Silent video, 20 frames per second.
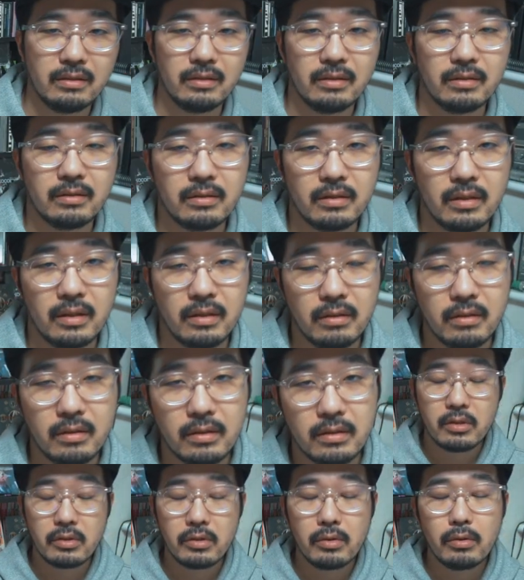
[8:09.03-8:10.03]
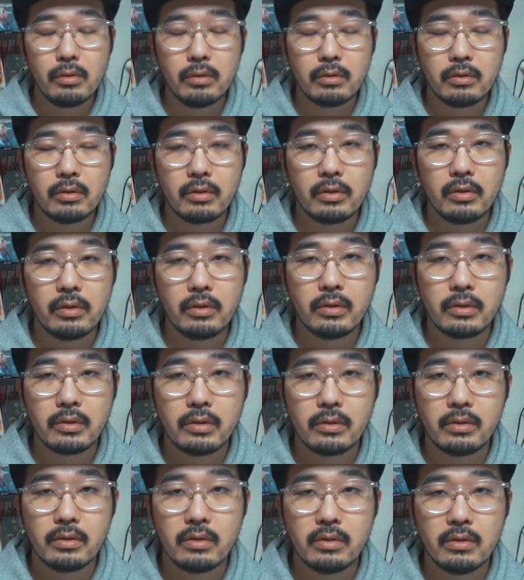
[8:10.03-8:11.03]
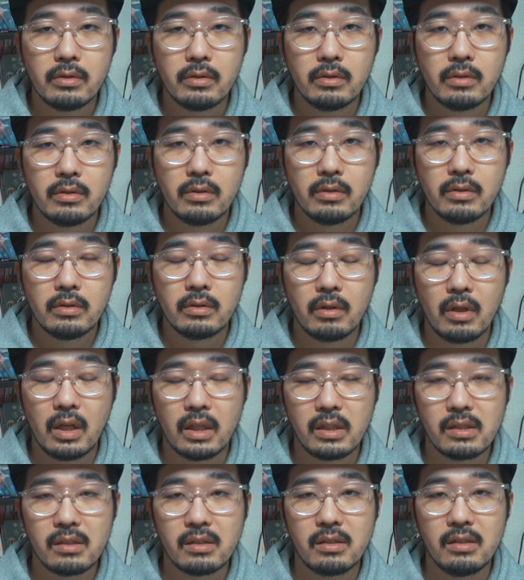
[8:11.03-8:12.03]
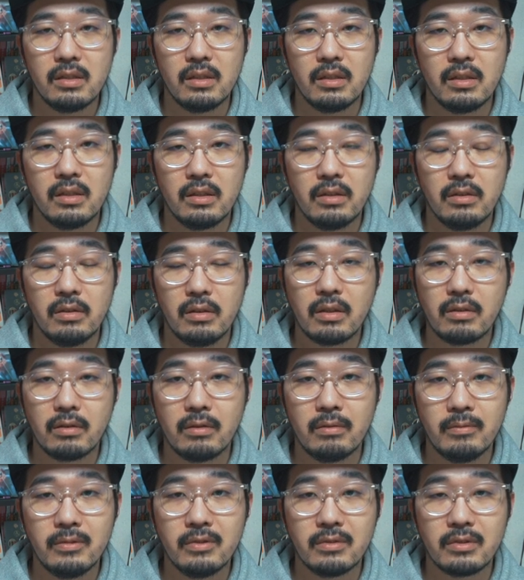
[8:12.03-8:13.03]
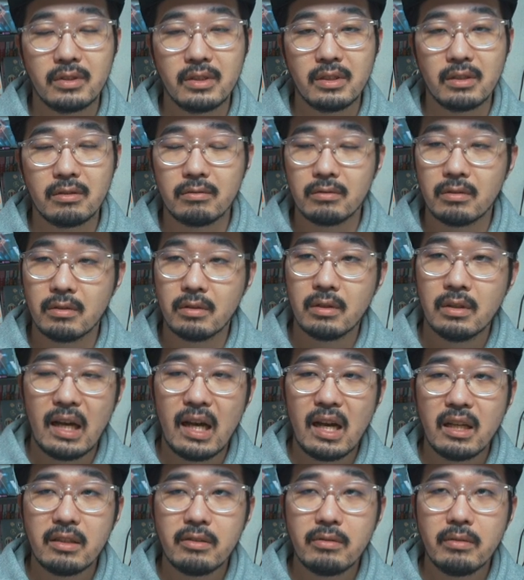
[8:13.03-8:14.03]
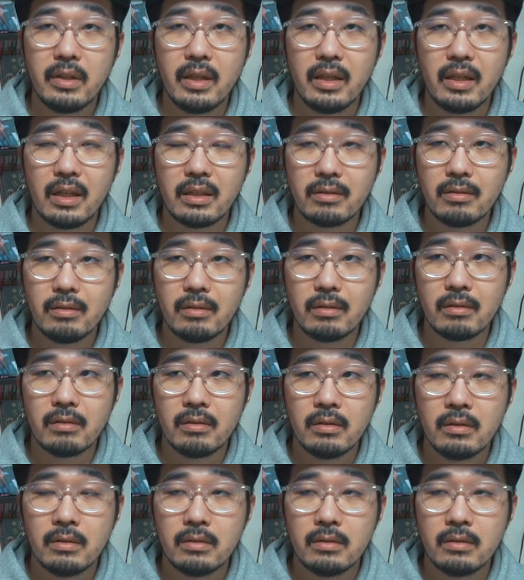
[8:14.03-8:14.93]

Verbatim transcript: んですけど、需要と供給の話だと思うし、このアート映画と